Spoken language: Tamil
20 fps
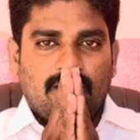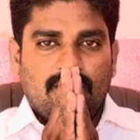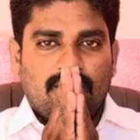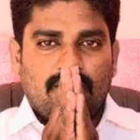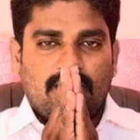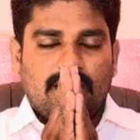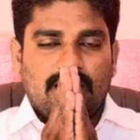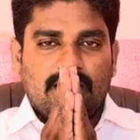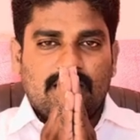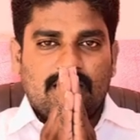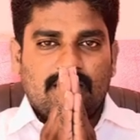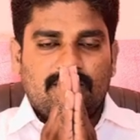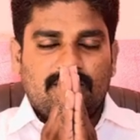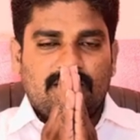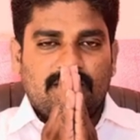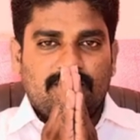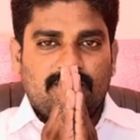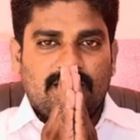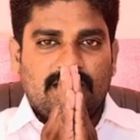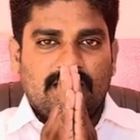வணக்கம்
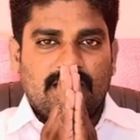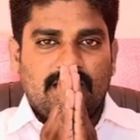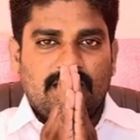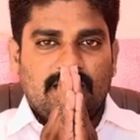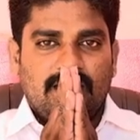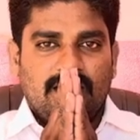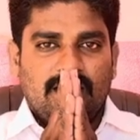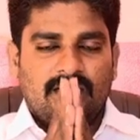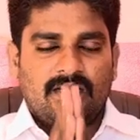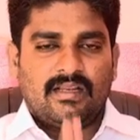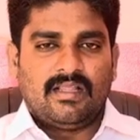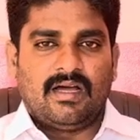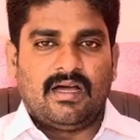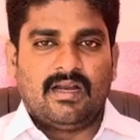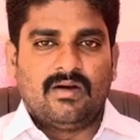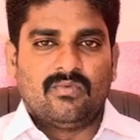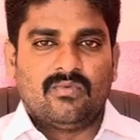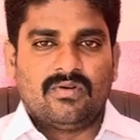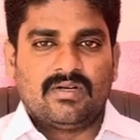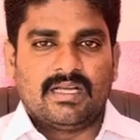நண்பர்களே
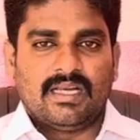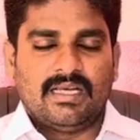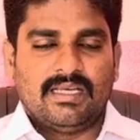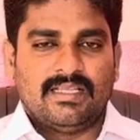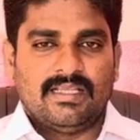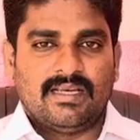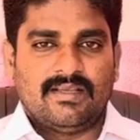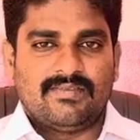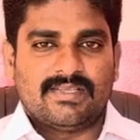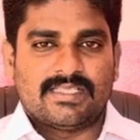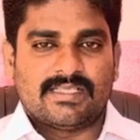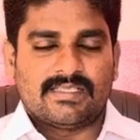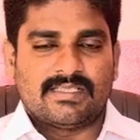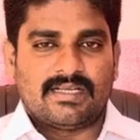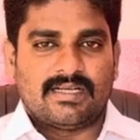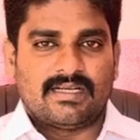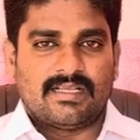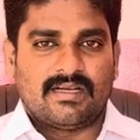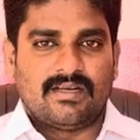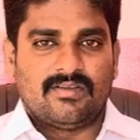நான் உங்கள் இலவச
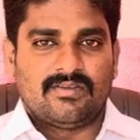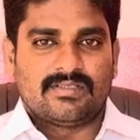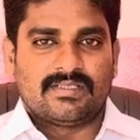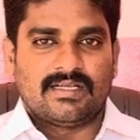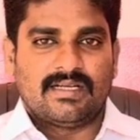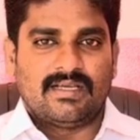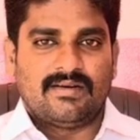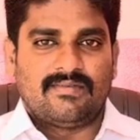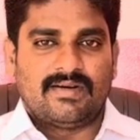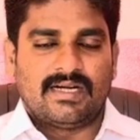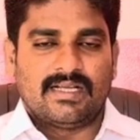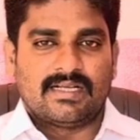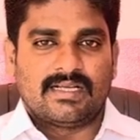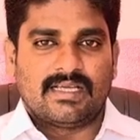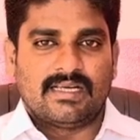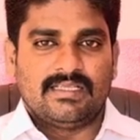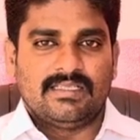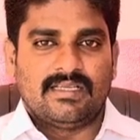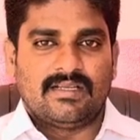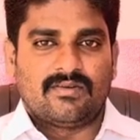சட்ட ஆலோசகர்
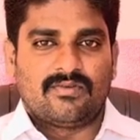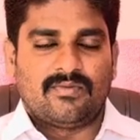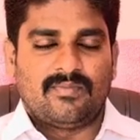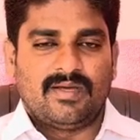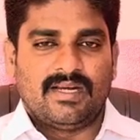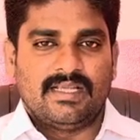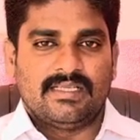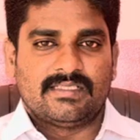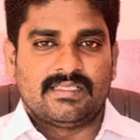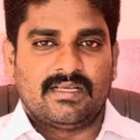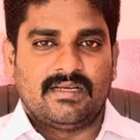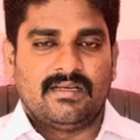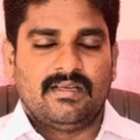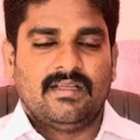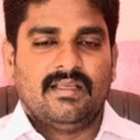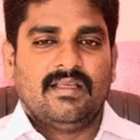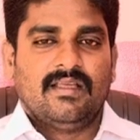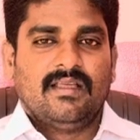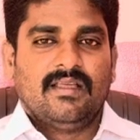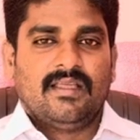வழக்கறிஞர் குமரேசன்
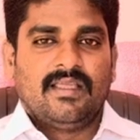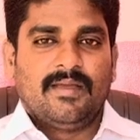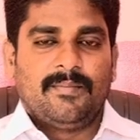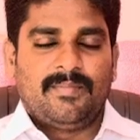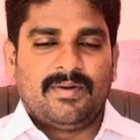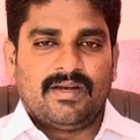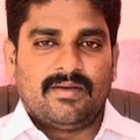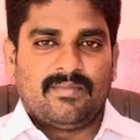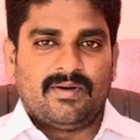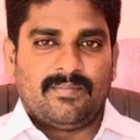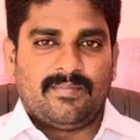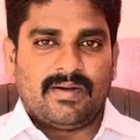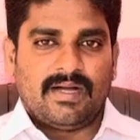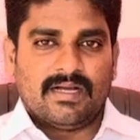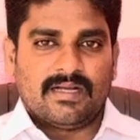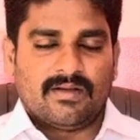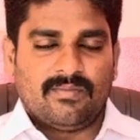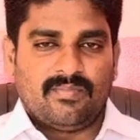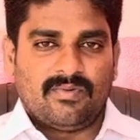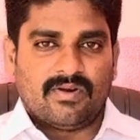இப்போ நம்ம
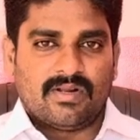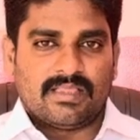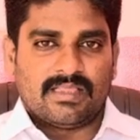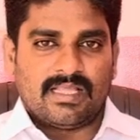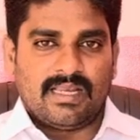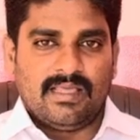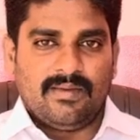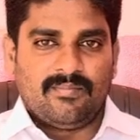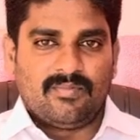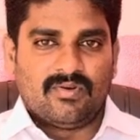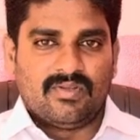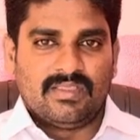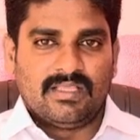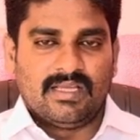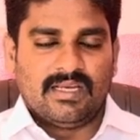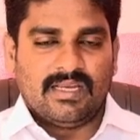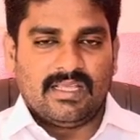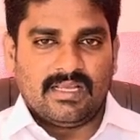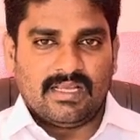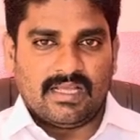பார்க்க போகிற தலைப்பு வந்து
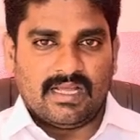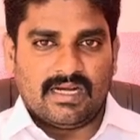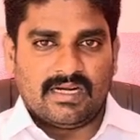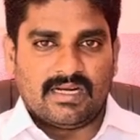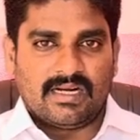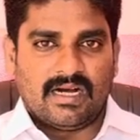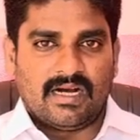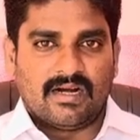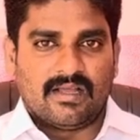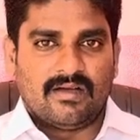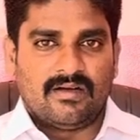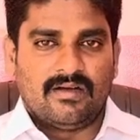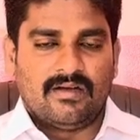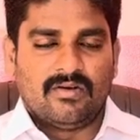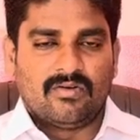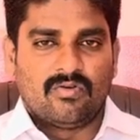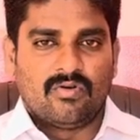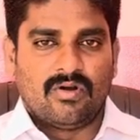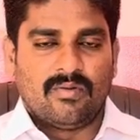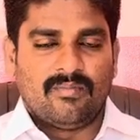நீங்கள் அன்றாடம்
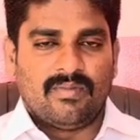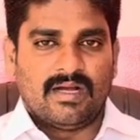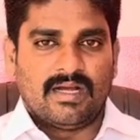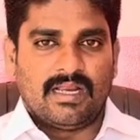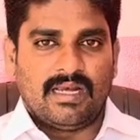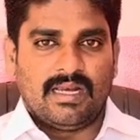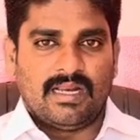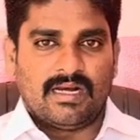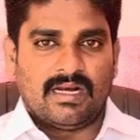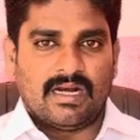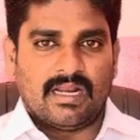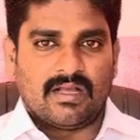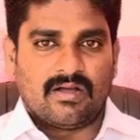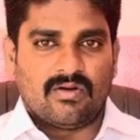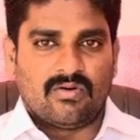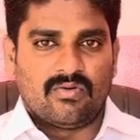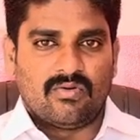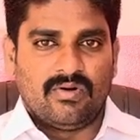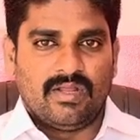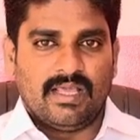குடும்பங்களில்
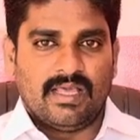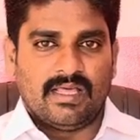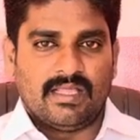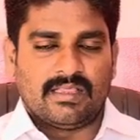நடக்கக்கூடிய